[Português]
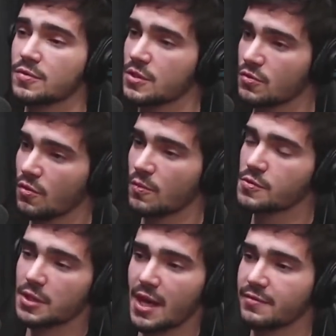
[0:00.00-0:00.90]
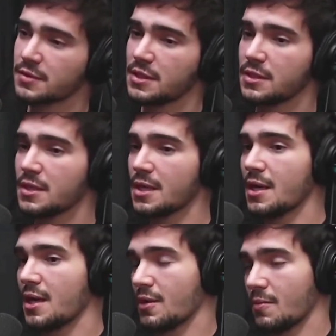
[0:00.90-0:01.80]
senso comum ditava que
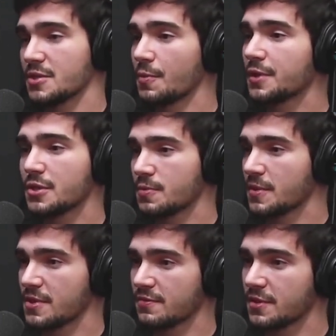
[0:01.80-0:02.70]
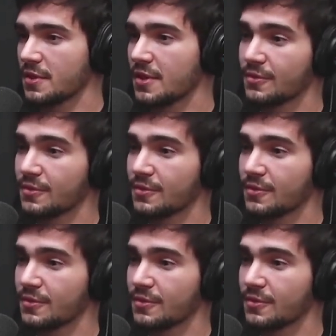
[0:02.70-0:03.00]
eram mais importantes para nossa vida, né?